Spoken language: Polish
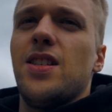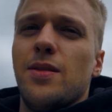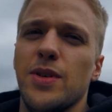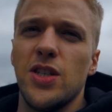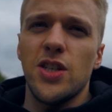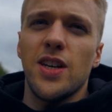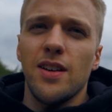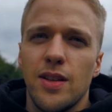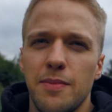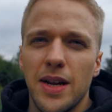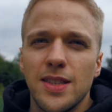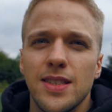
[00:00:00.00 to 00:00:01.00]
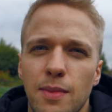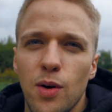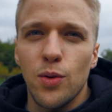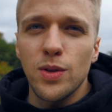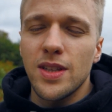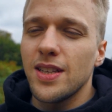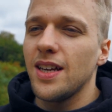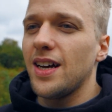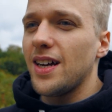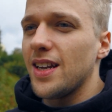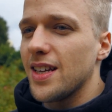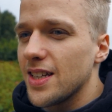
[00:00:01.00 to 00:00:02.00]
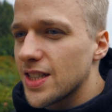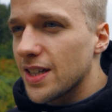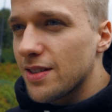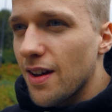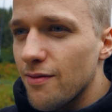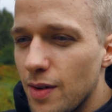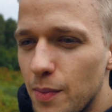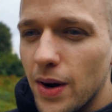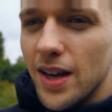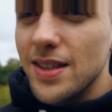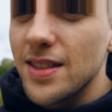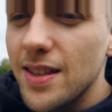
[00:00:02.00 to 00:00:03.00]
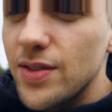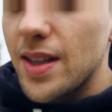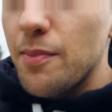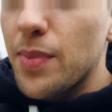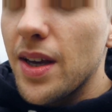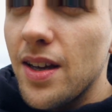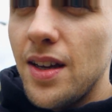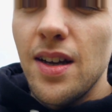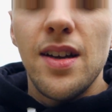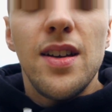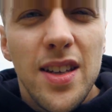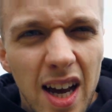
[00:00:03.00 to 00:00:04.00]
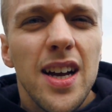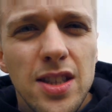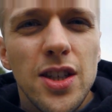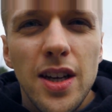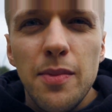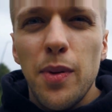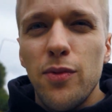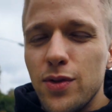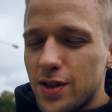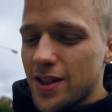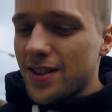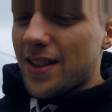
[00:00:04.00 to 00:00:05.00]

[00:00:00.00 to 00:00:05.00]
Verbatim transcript: Idziemy dzisiaj odebrać samochód, ale jeszcze chciałem Wam pokazać na wstępie, jaka dzisiaj powód się